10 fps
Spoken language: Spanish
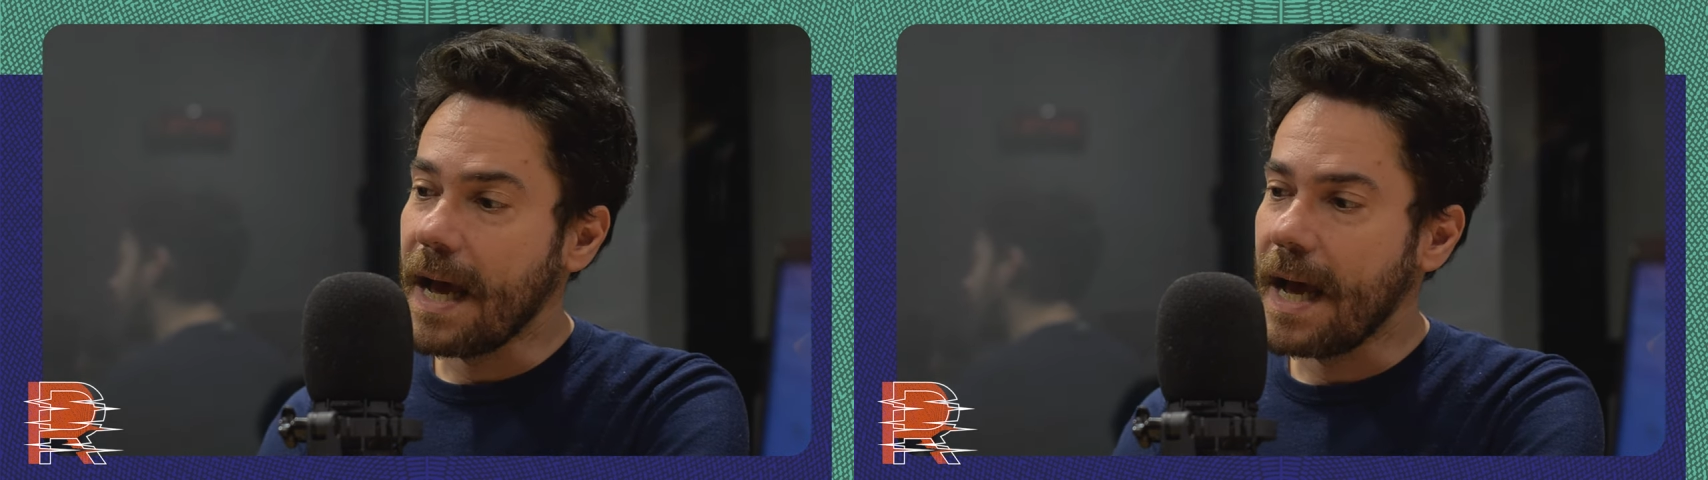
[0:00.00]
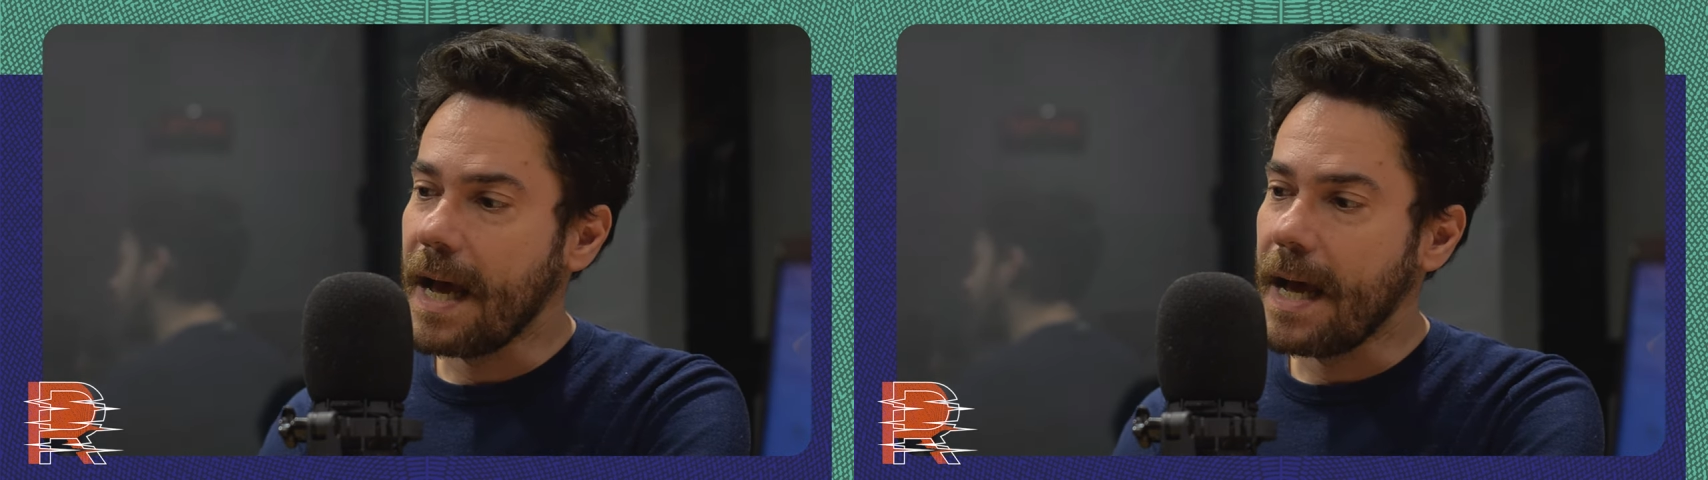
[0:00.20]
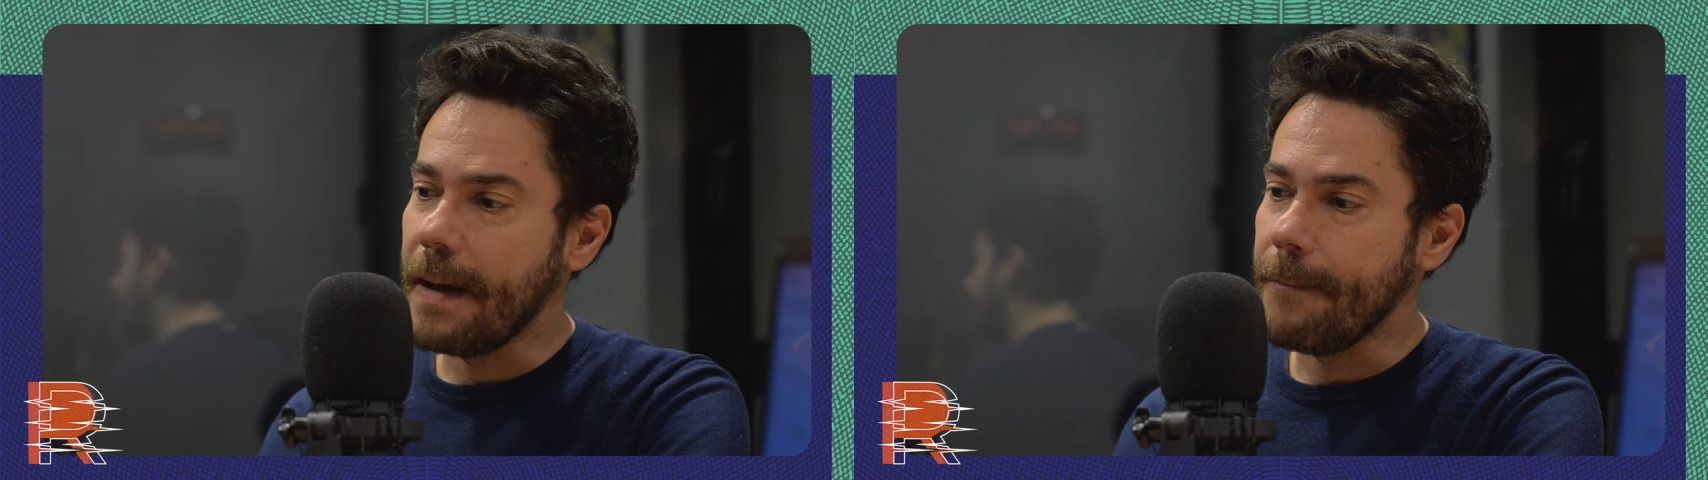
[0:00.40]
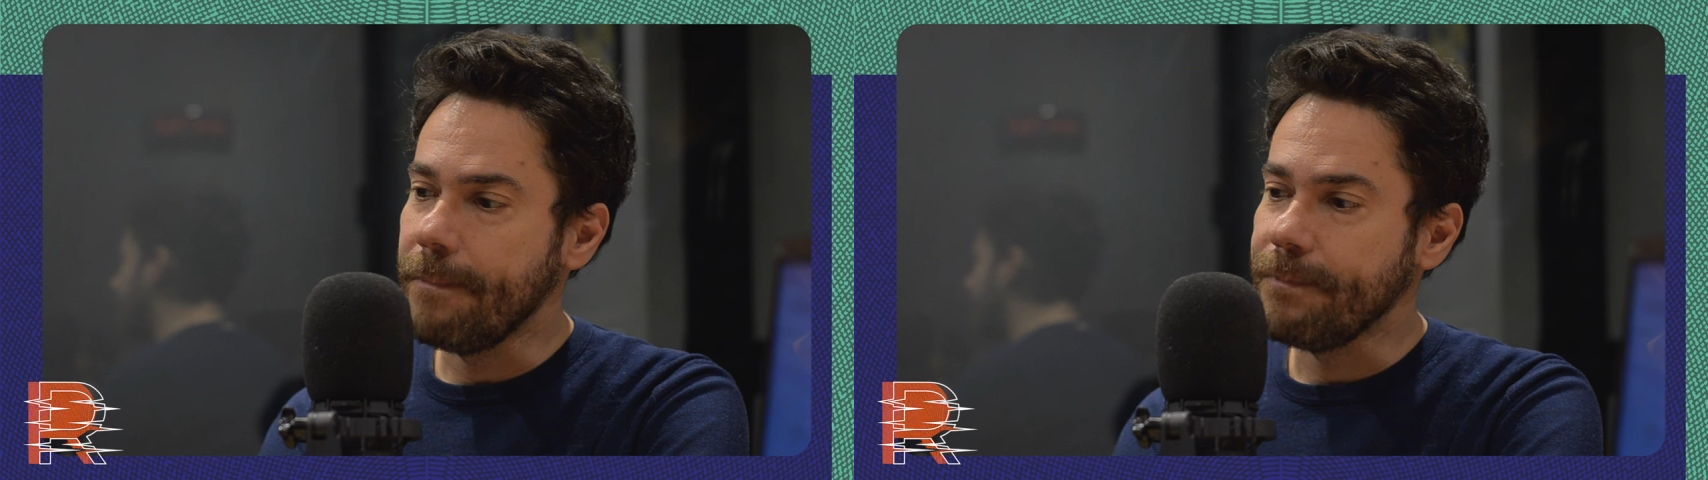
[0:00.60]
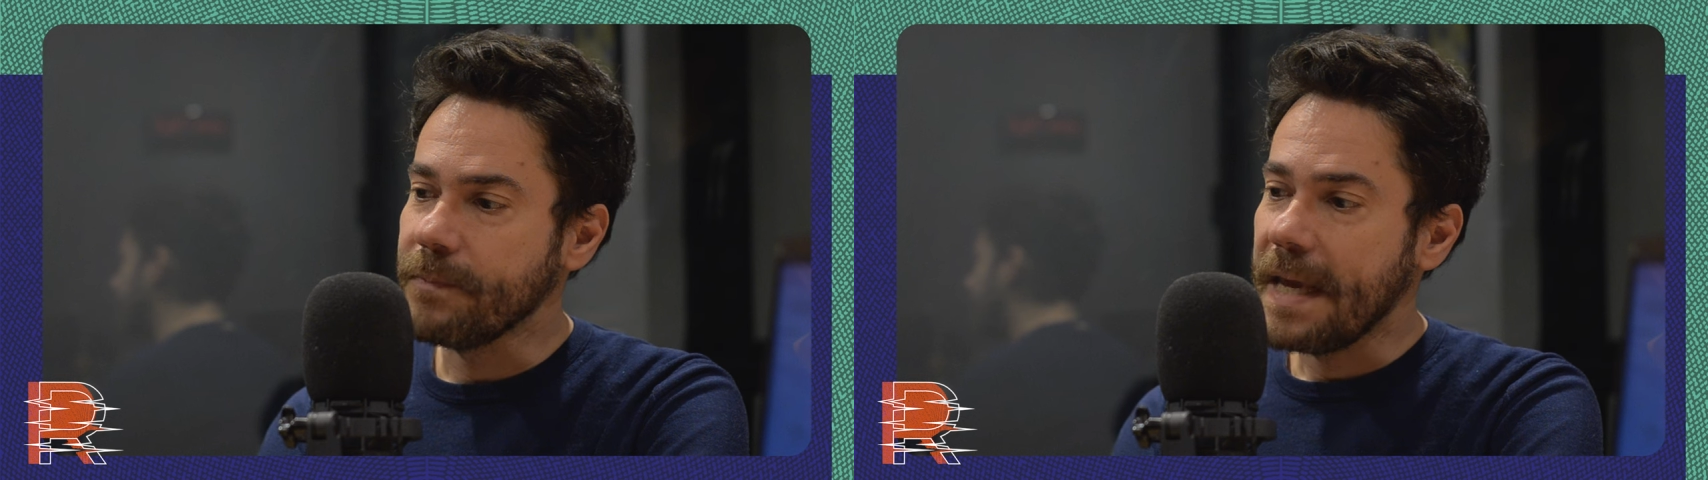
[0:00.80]

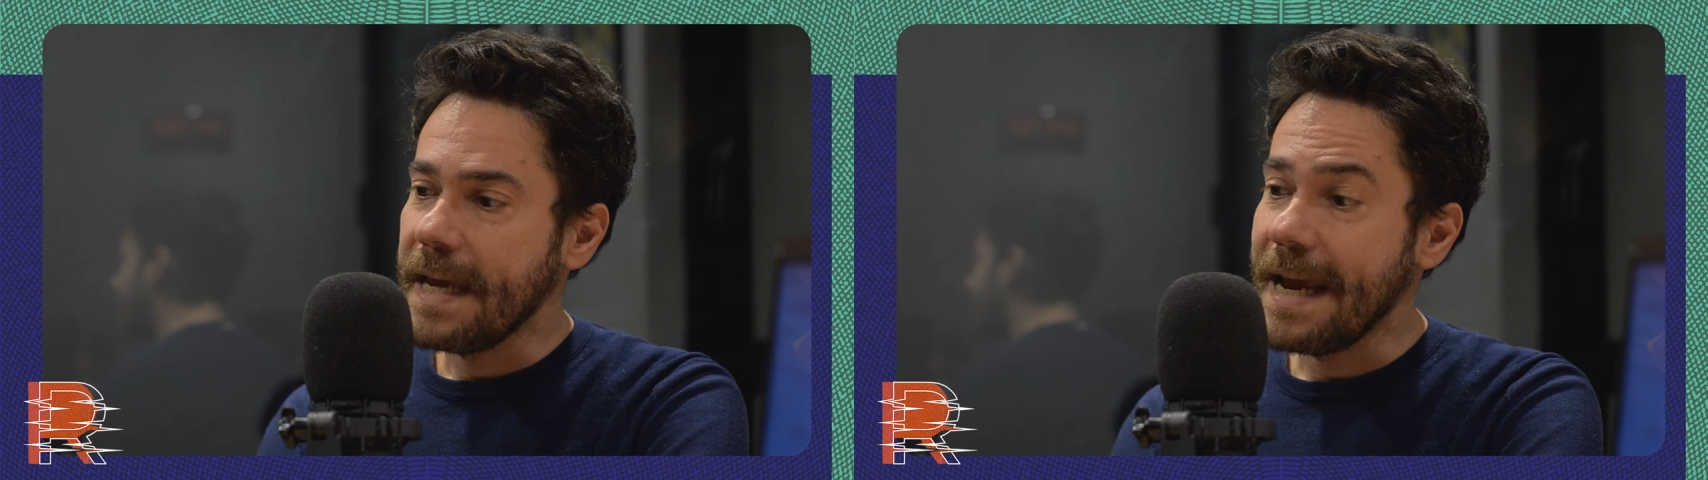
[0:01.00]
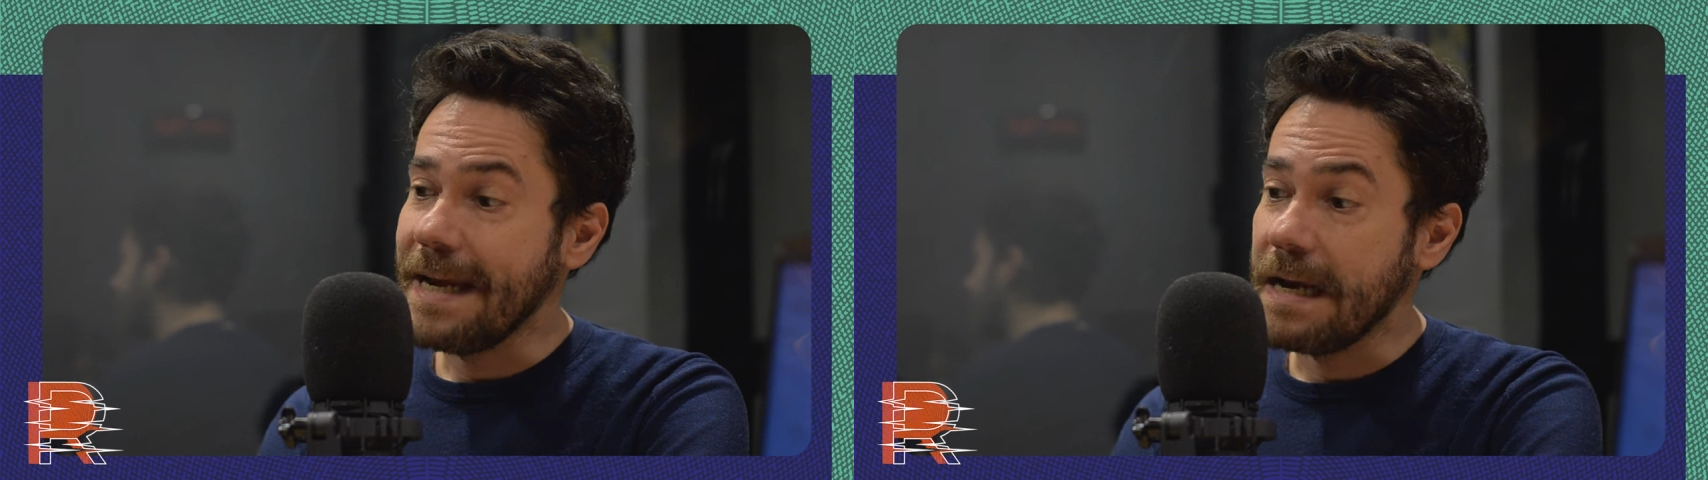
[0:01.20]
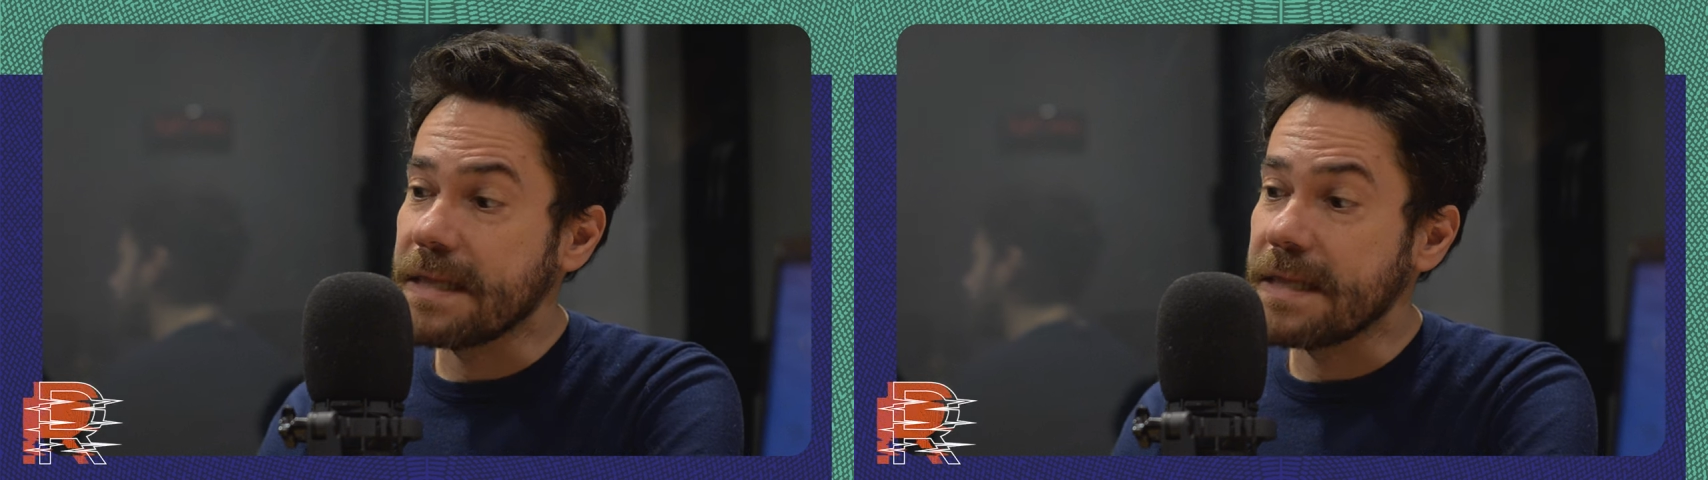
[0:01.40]
en el